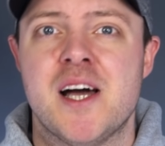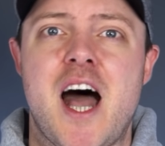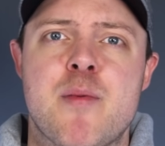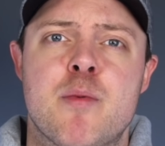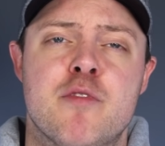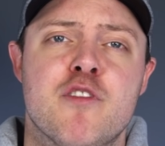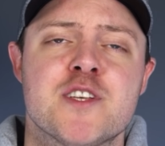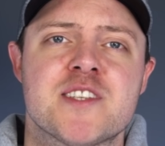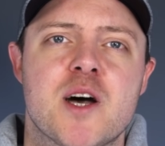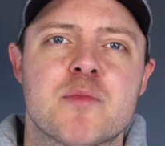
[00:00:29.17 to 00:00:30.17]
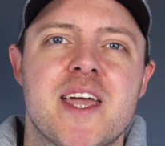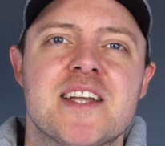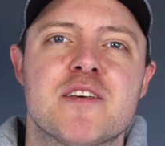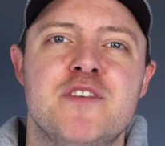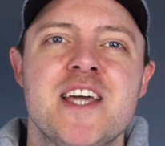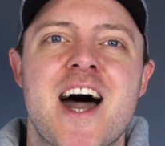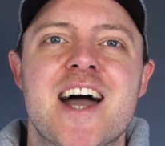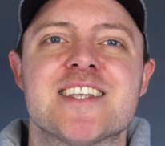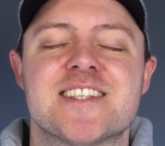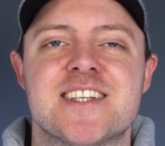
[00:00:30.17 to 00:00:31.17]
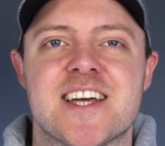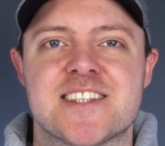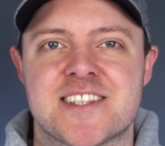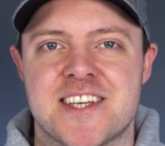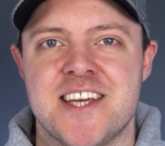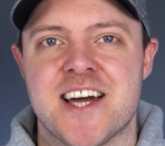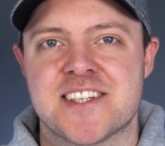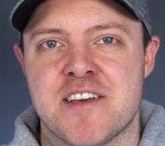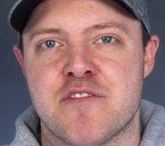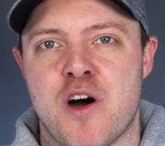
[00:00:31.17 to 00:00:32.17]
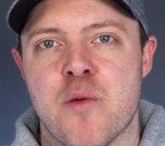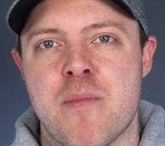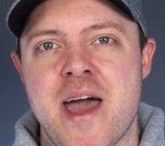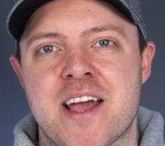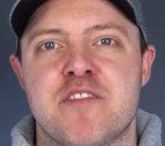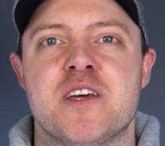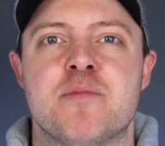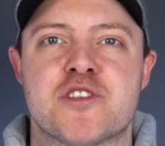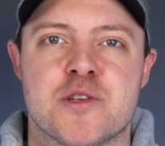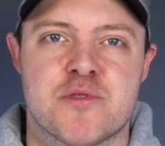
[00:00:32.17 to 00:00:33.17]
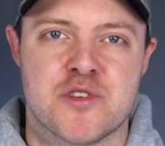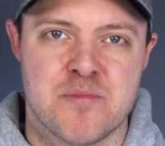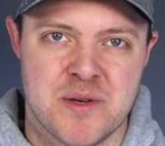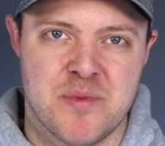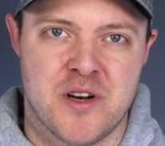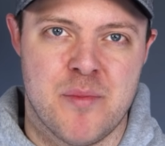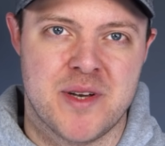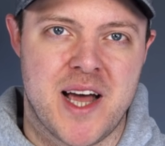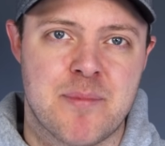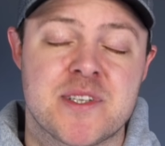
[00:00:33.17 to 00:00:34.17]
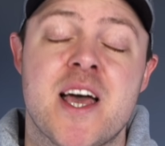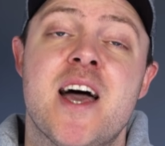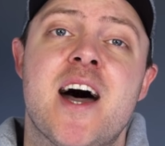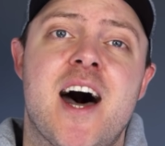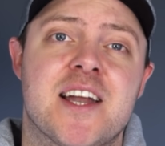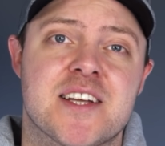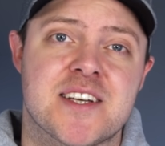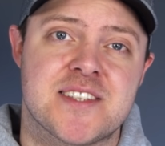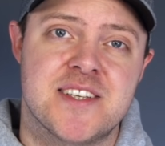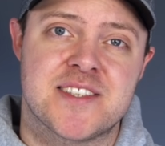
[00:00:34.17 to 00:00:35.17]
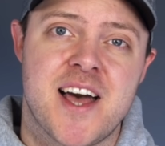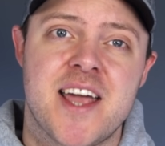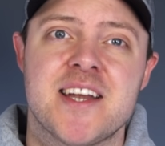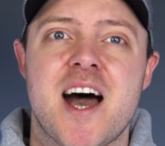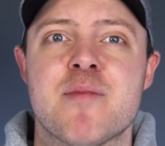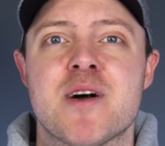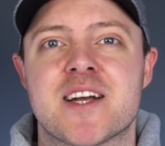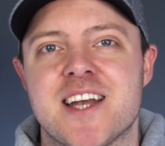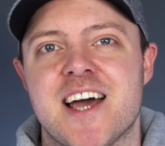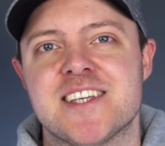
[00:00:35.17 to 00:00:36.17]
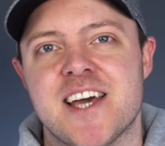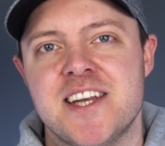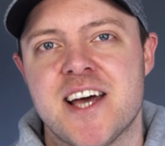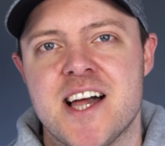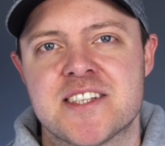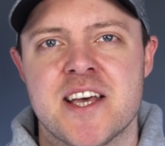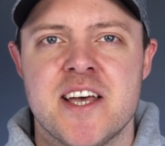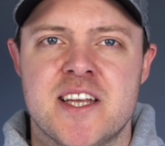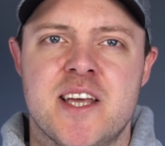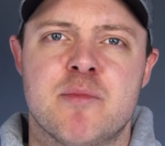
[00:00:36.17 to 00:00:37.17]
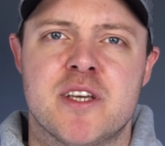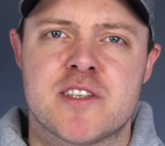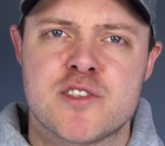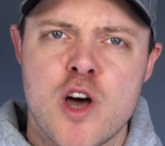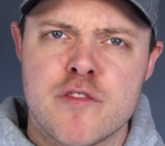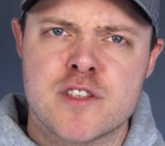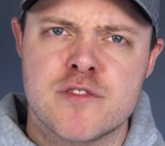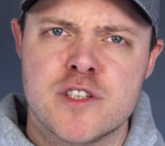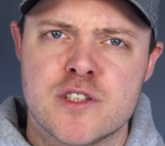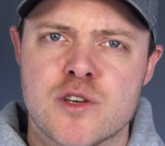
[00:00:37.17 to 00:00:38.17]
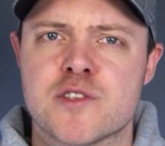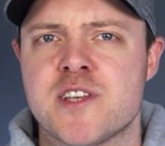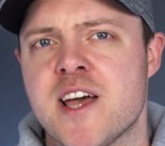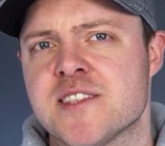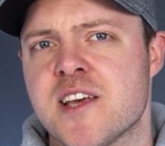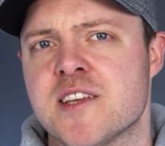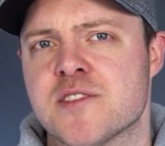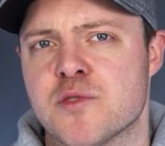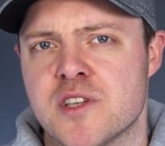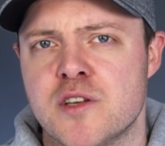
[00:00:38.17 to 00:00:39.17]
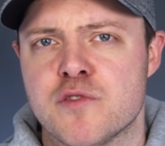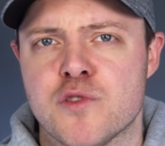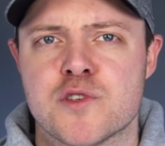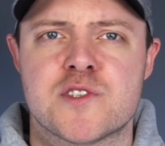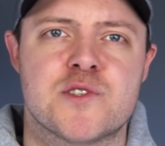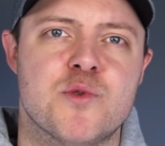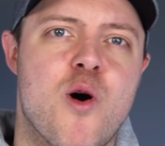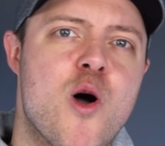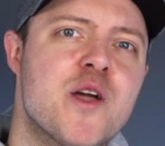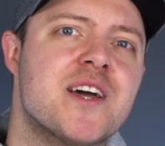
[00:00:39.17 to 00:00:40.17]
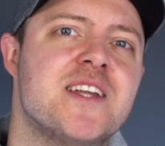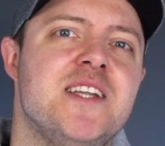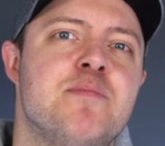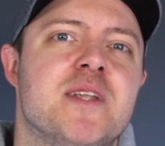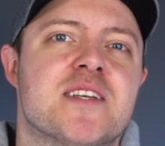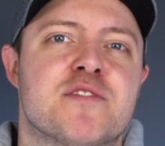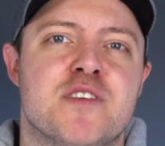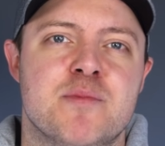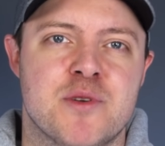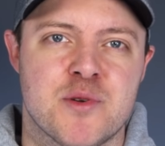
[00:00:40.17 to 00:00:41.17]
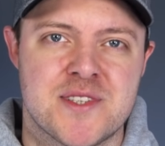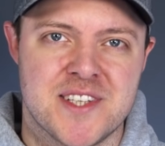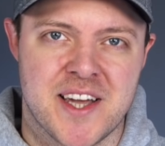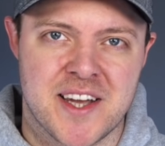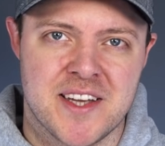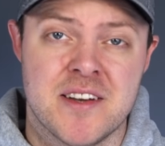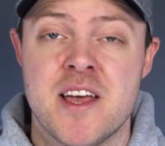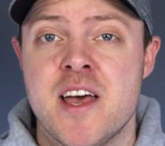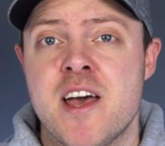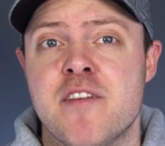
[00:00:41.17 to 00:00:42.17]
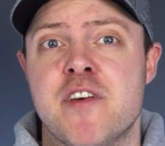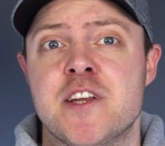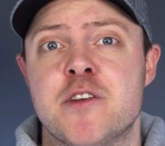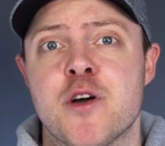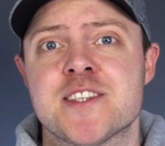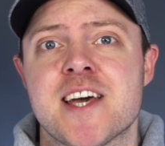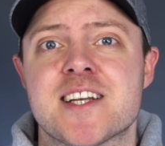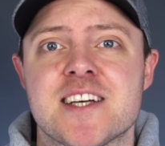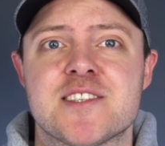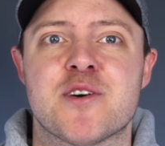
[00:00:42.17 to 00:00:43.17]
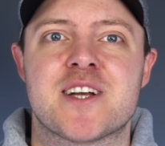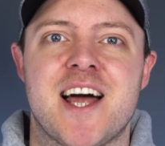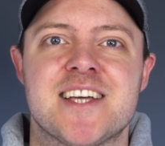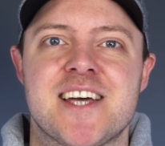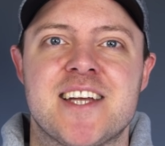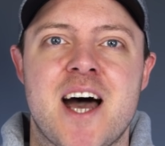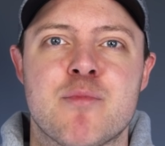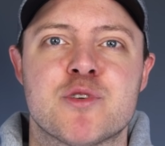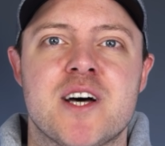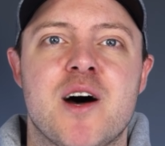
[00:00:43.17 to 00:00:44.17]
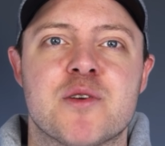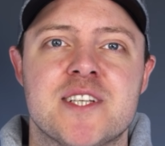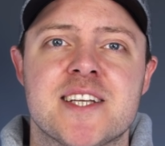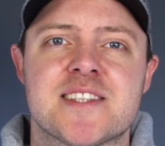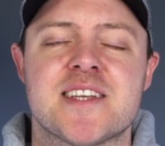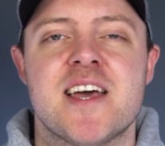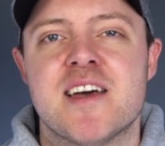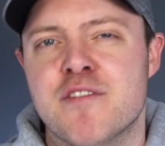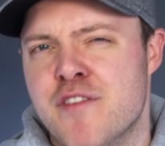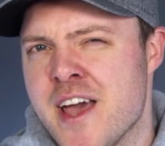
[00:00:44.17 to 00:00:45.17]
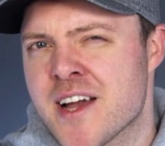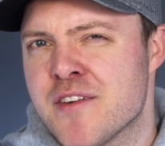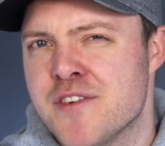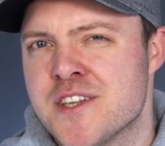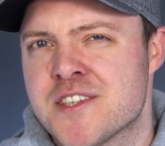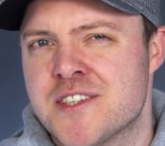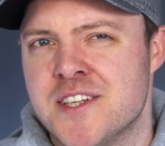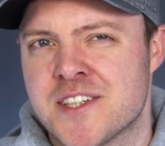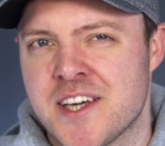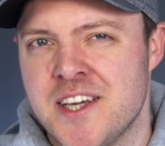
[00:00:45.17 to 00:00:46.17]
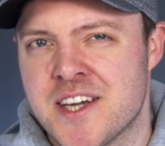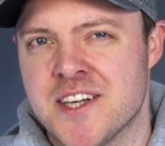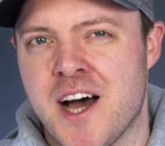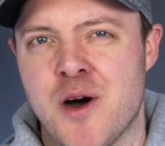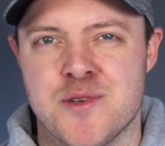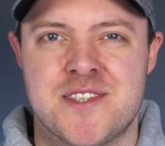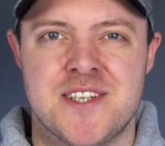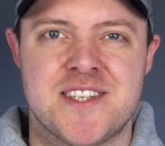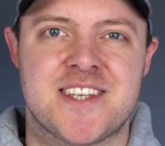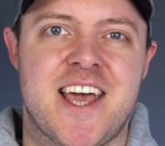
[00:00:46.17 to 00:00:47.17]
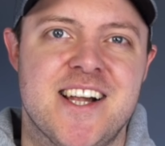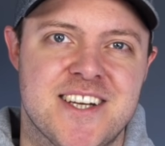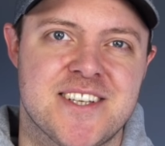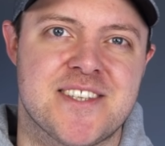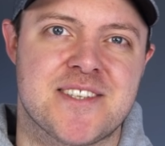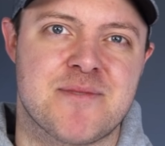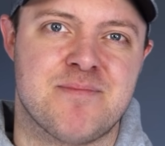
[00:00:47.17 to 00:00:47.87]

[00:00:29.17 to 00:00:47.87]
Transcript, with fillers: Aber bevor es darum geht, wir heißen jetzt GigaTV Mac, wie ihr bestimmt schon mitbekommen habt. Anderes Design, aber gleicher Inhalt, nämlich Service-Videos, Essays und Infos zu euren Lieblingsfilmen und Serien. Wenn ihr neu seid, lasst doch gleich ein Abo da und jetzt, wer gewinnt den Krieg in Haus des Geldes?